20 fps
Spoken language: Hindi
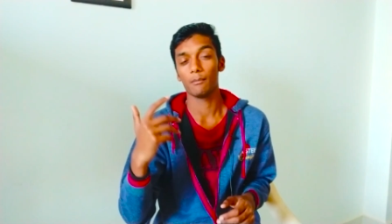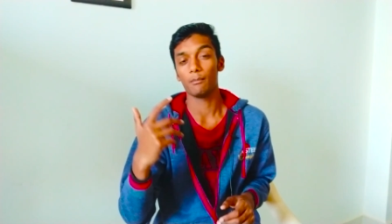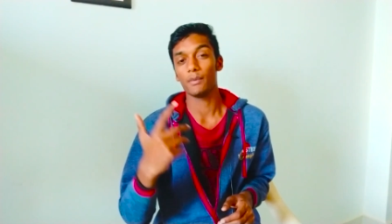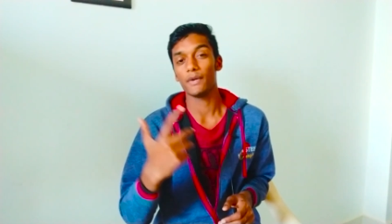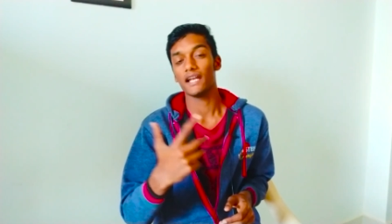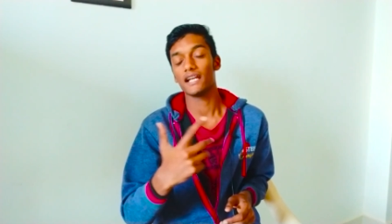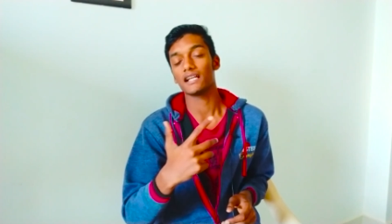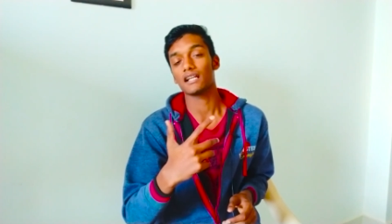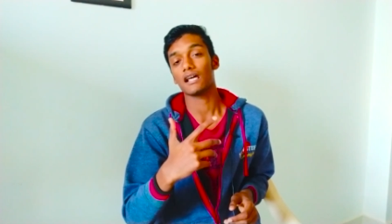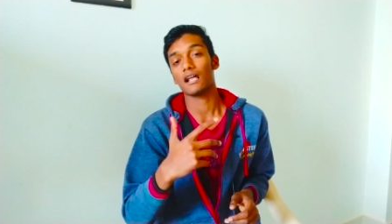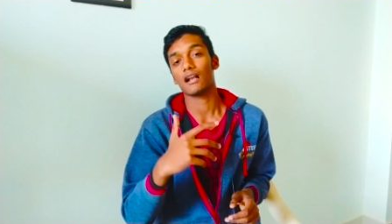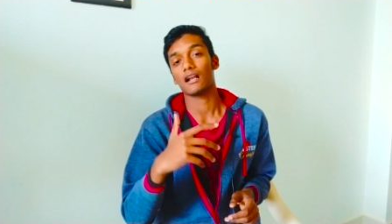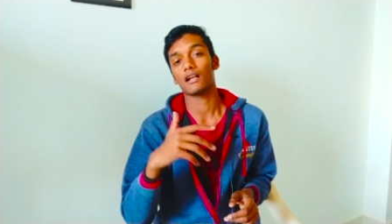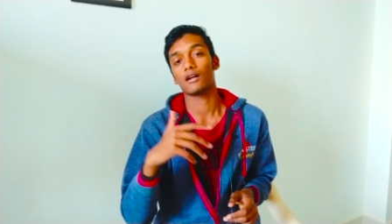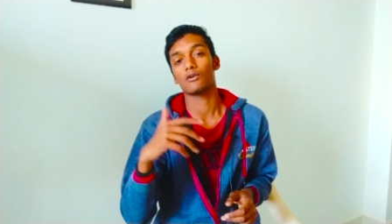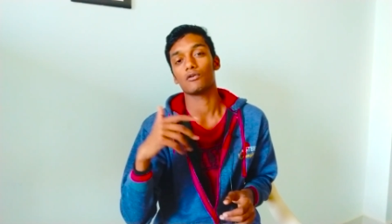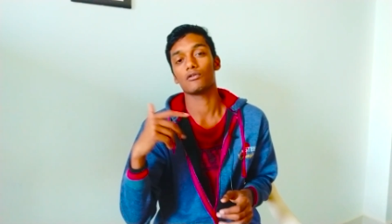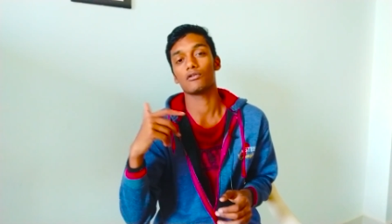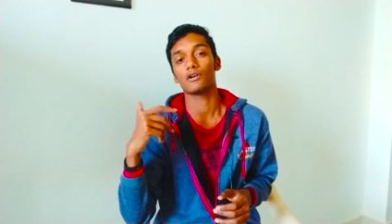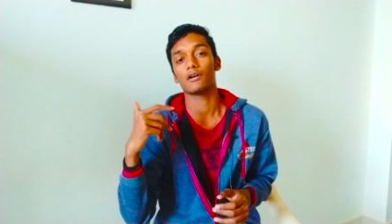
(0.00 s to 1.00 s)
पेंट करना
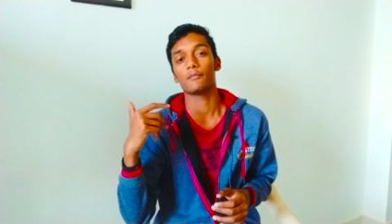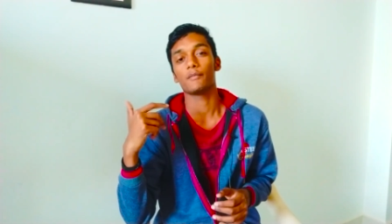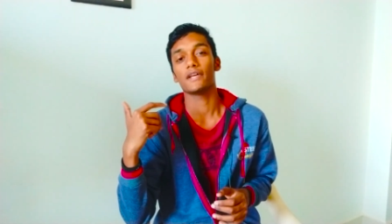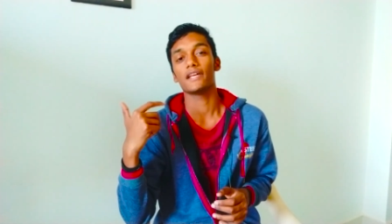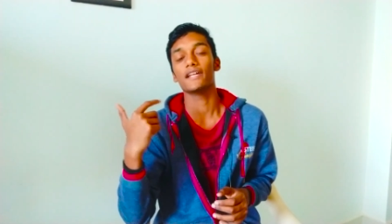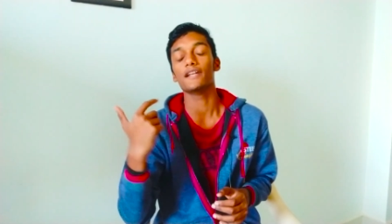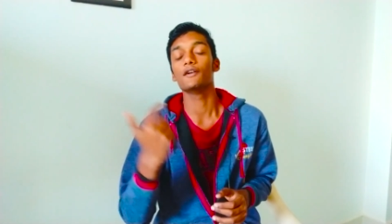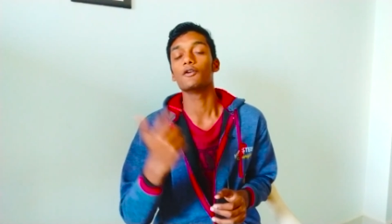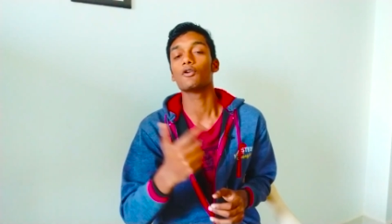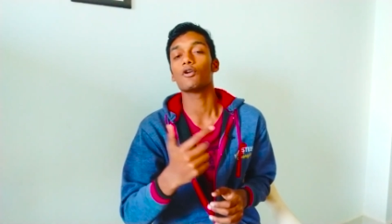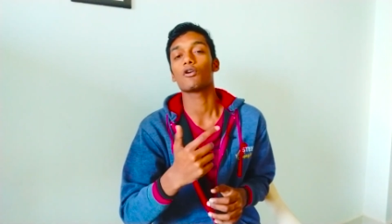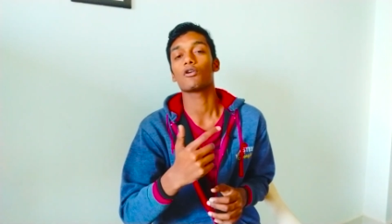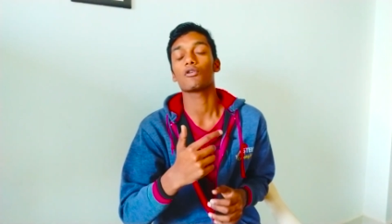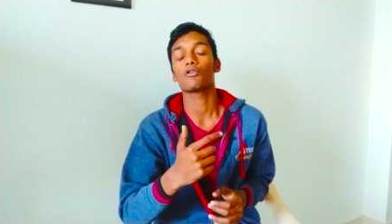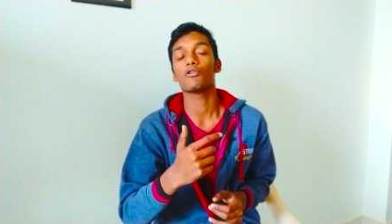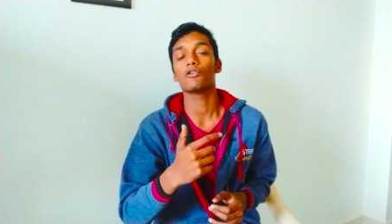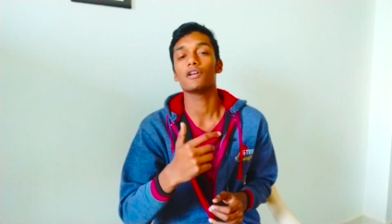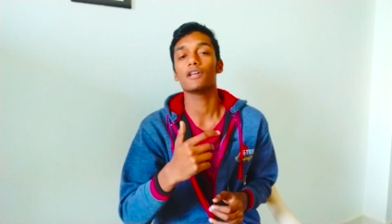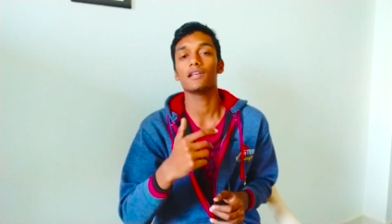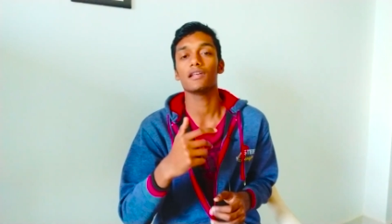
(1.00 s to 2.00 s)
हो हमें इंडोर
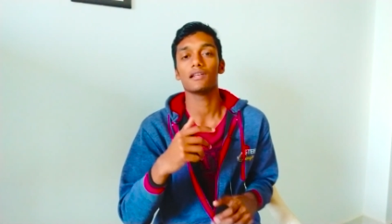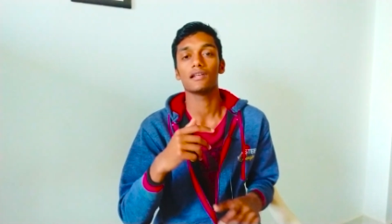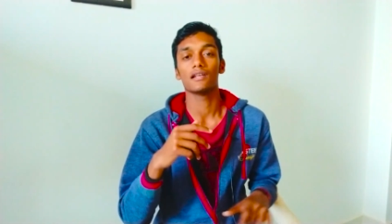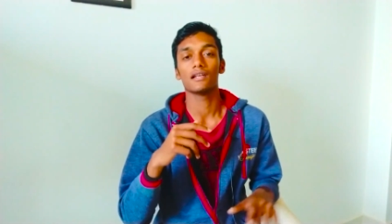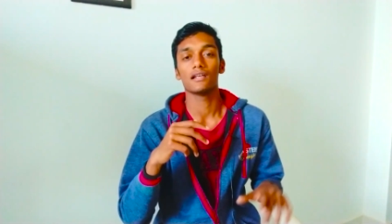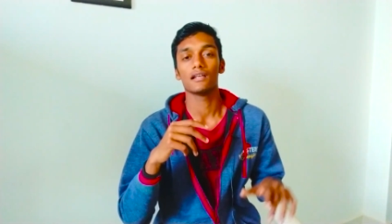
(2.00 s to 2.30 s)
कोई